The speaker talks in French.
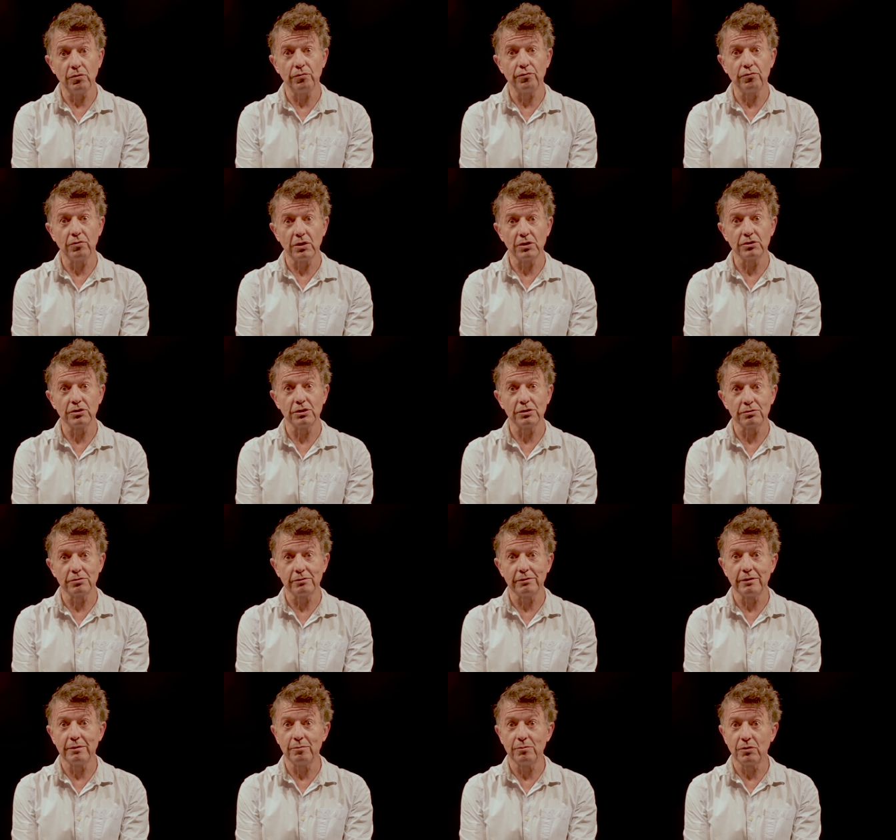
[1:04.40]
de fois que j'ai
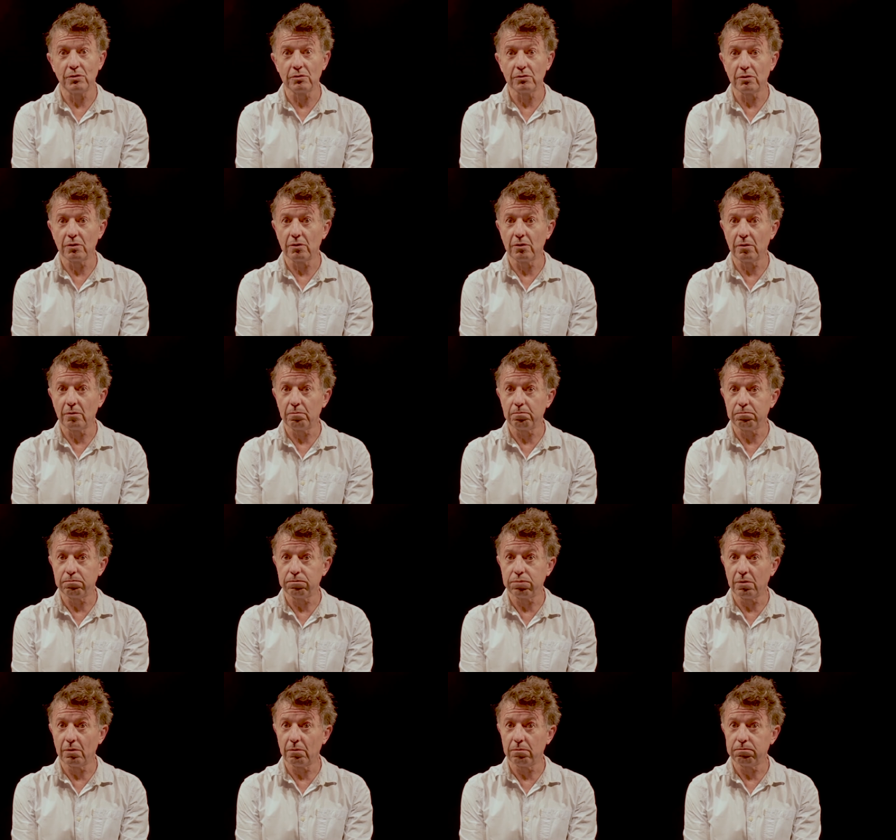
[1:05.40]
sauvé le monde. Oh,
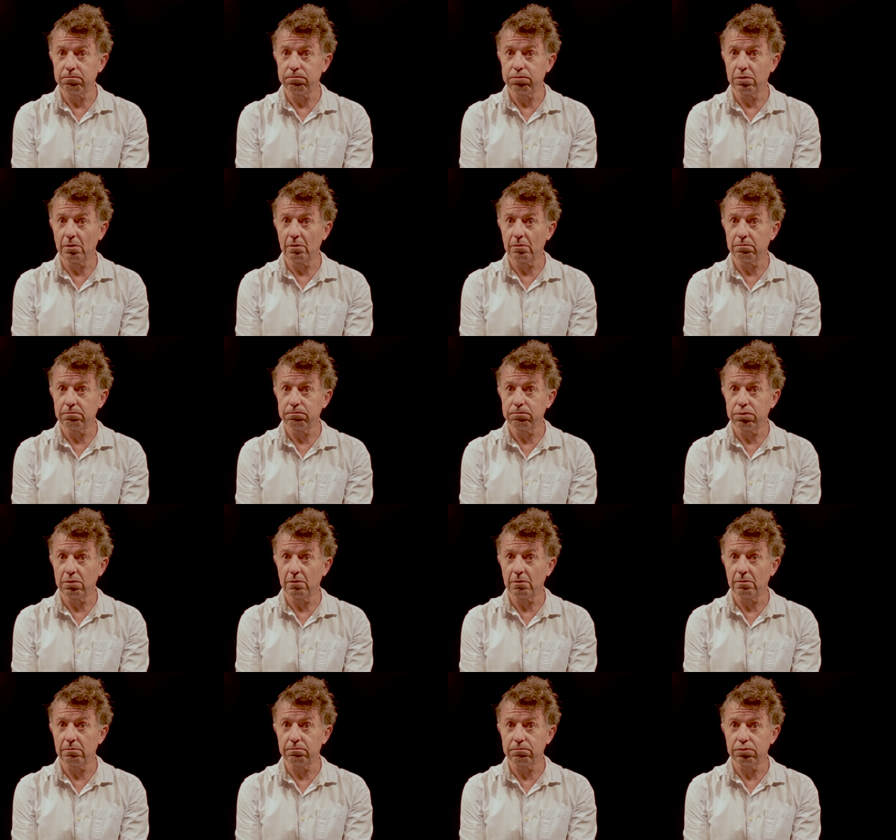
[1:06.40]
po, po,
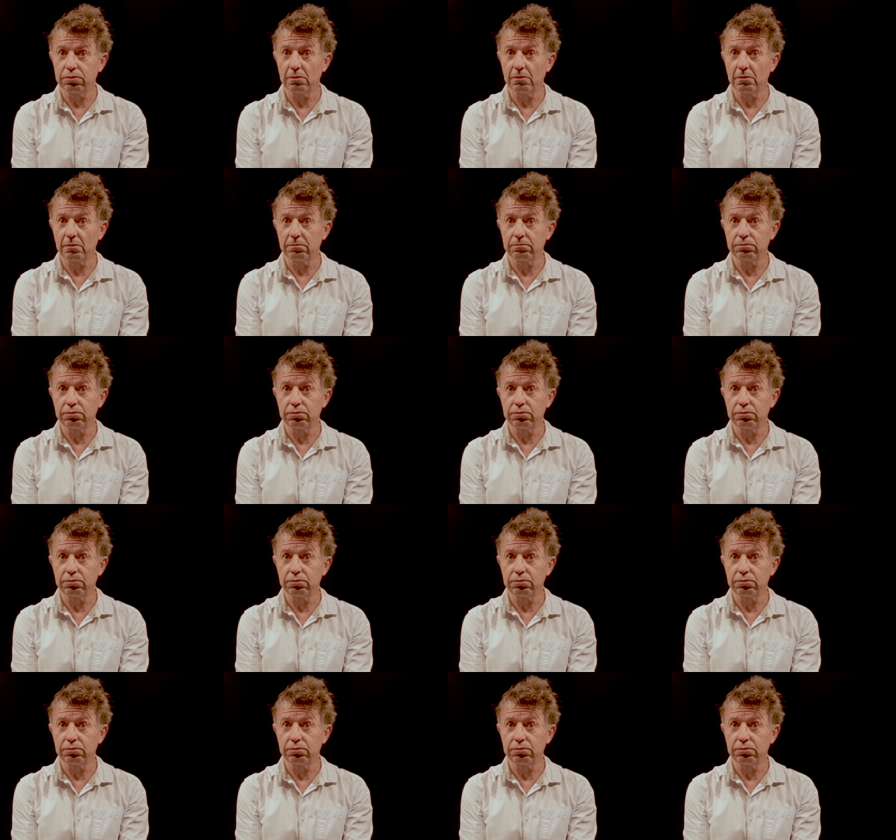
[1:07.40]
po, po,